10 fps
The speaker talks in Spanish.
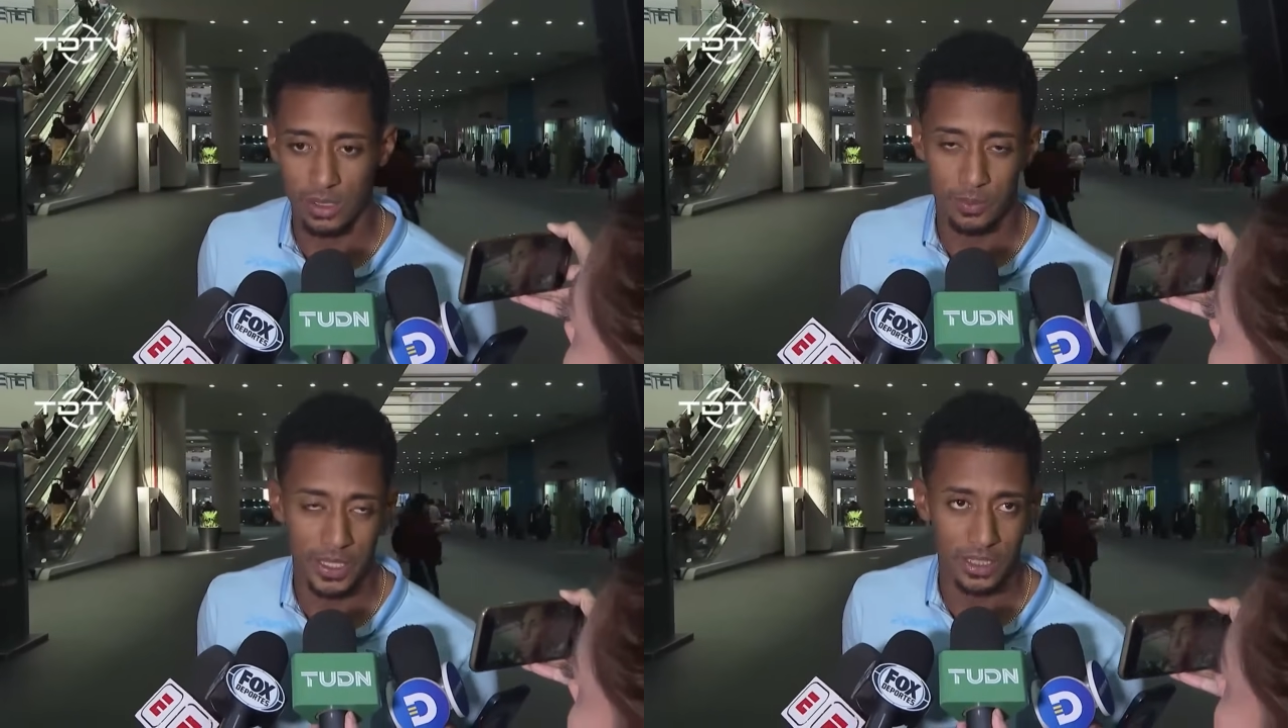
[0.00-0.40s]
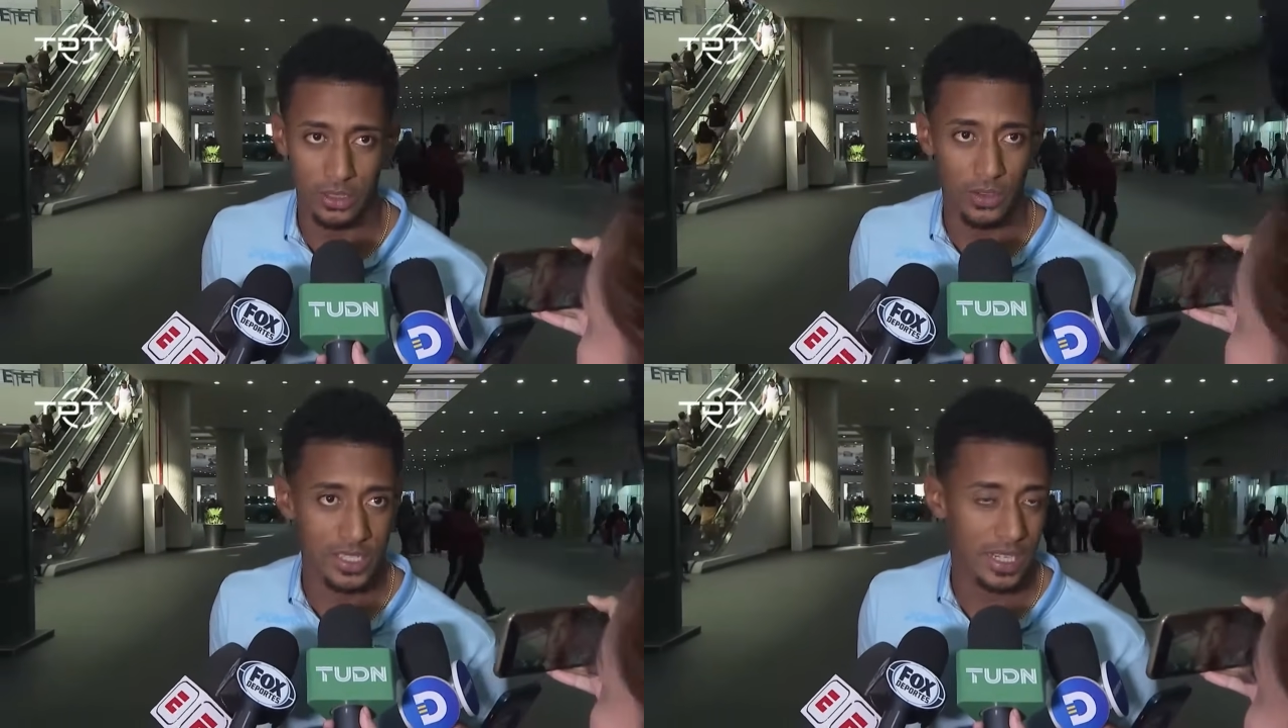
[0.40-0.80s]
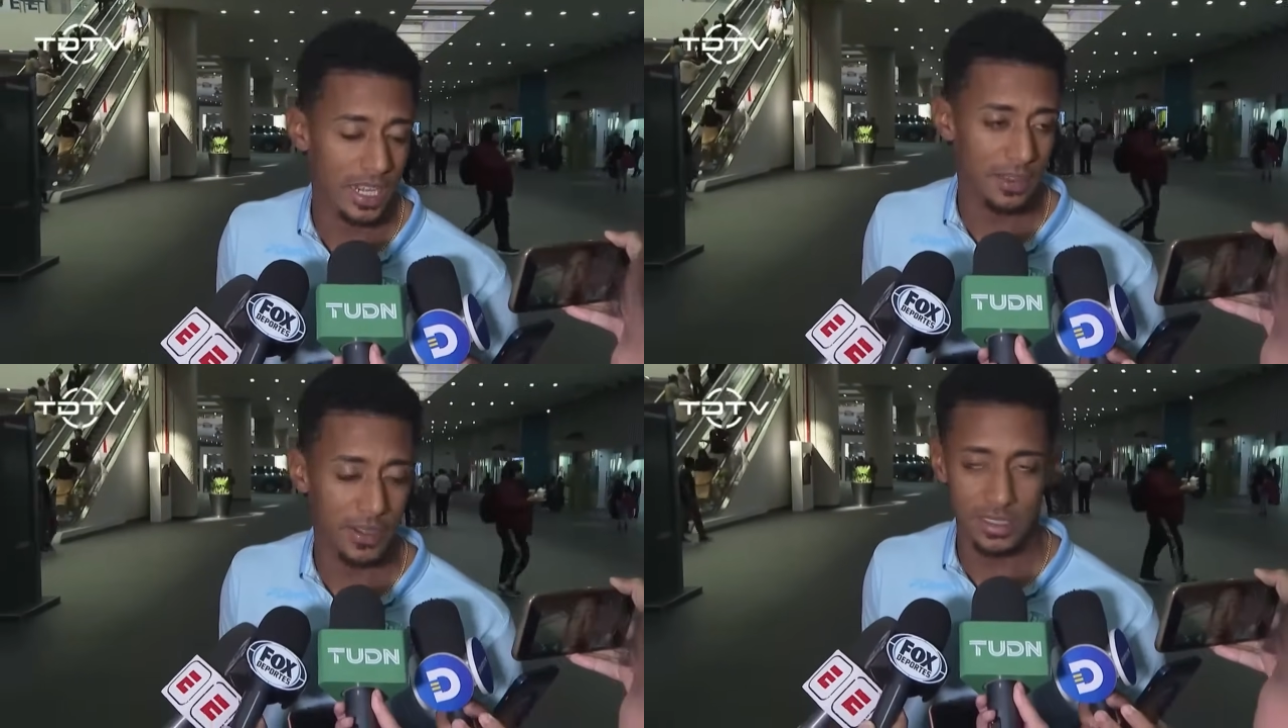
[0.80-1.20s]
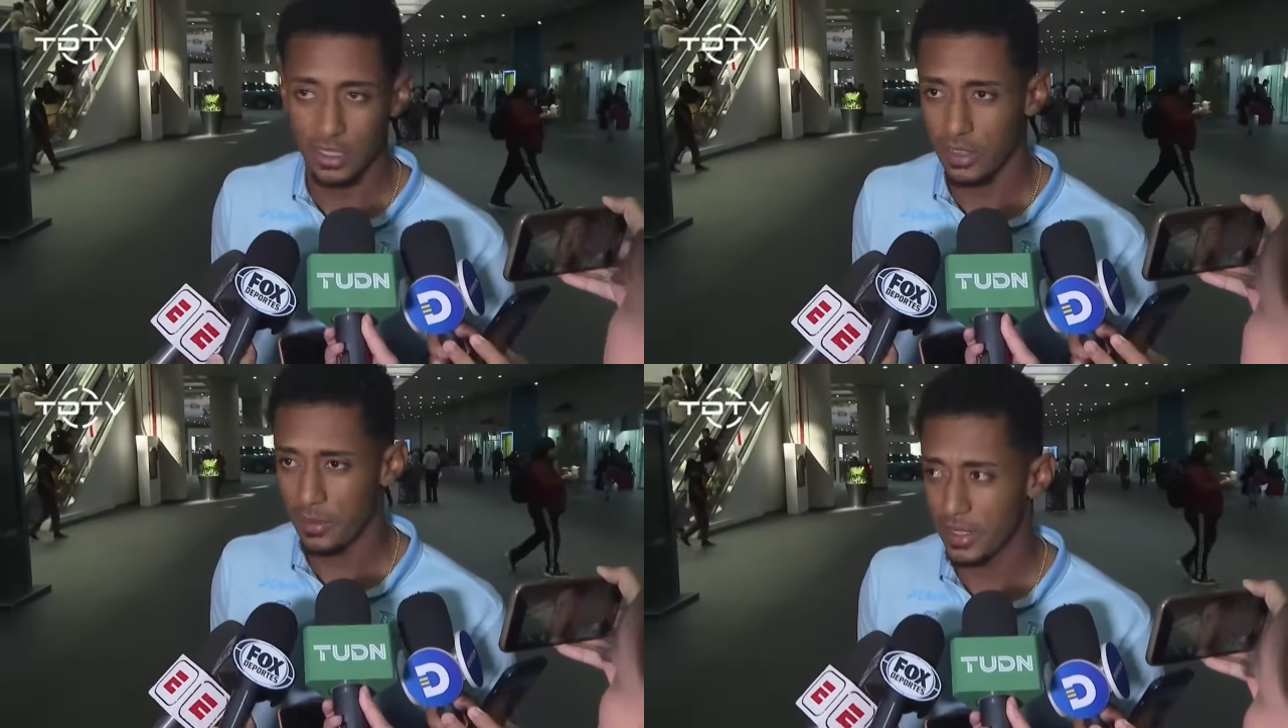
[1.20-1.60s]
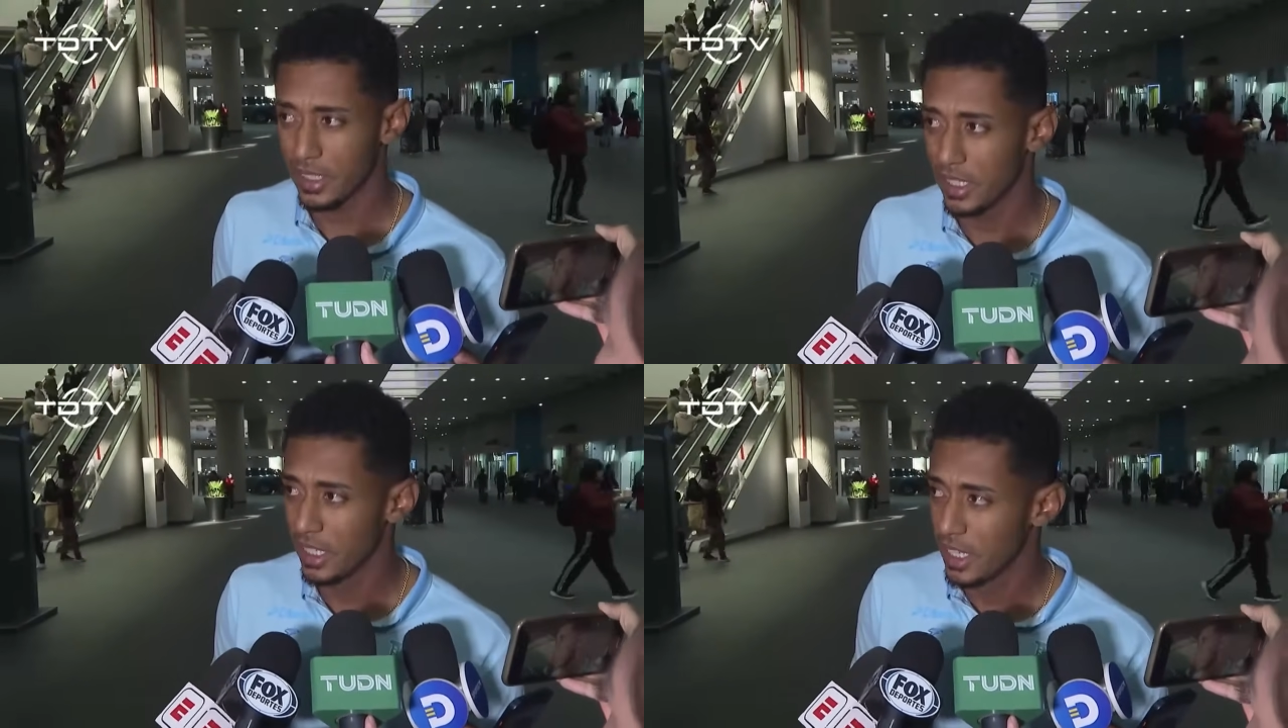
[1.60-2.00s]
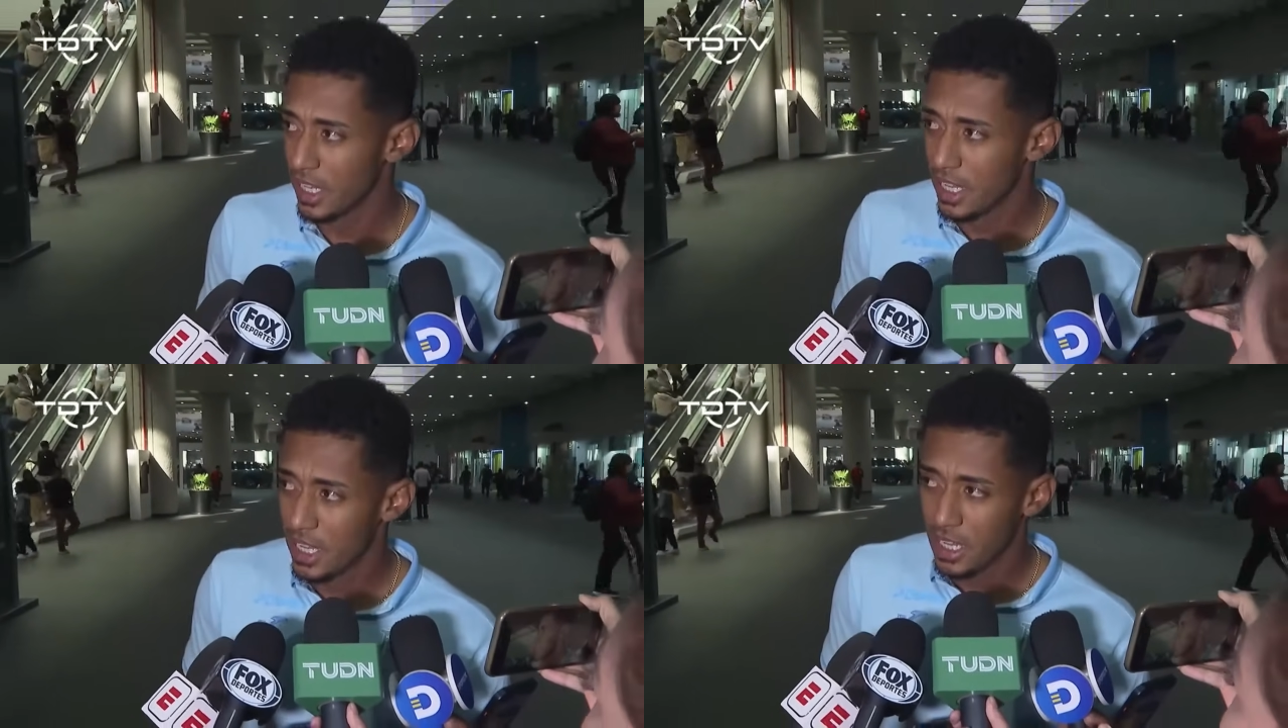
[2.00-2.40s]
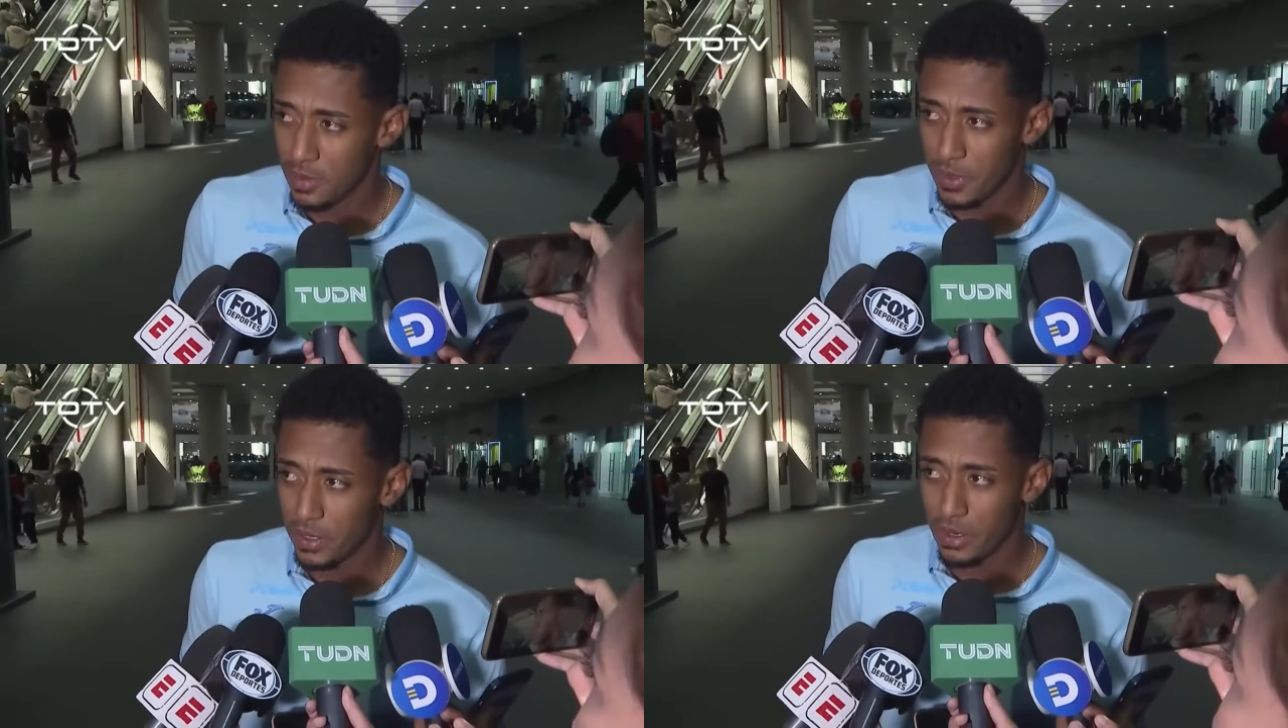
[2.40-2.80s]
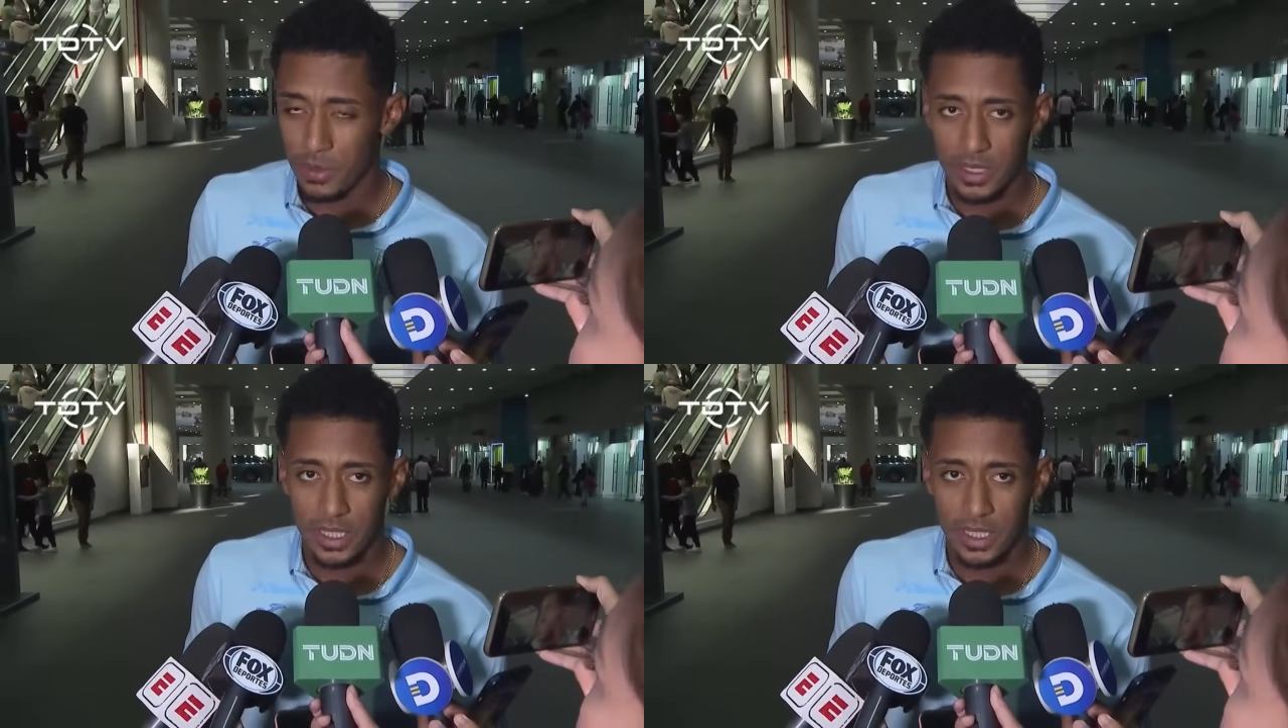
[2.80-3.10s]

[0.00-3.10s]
el partido no va a ser nada fácil obviamente, pero vamos a